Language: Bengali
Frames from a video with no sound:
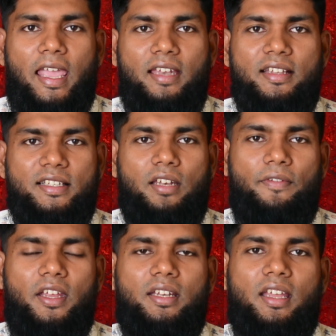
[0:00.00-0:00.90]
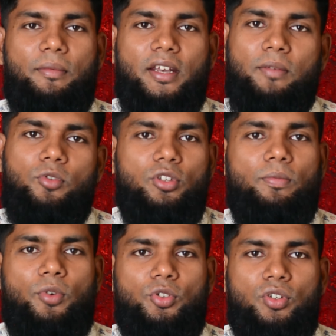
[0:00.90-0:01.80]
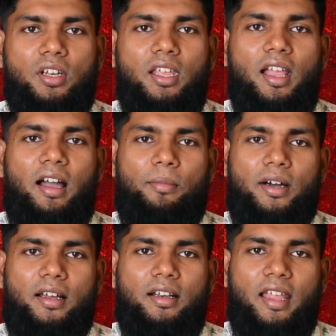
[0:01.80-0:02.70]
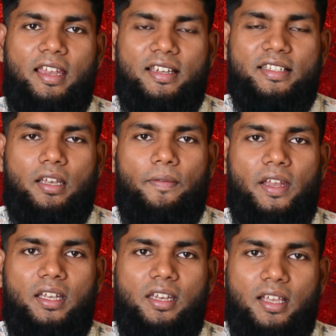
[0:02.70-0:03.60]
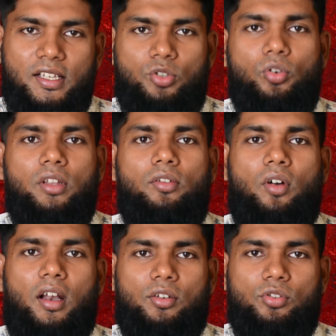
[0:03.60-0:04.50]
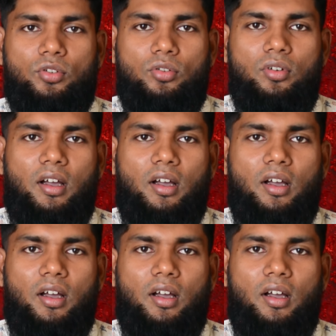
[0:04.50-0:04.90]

এই টিন সার্টিফিকেটটি আমার এই মুহূর্তে প্রয়োজন নেই আমার এই টিন সার্টিফিকেটটি স্থগিত করার জন্য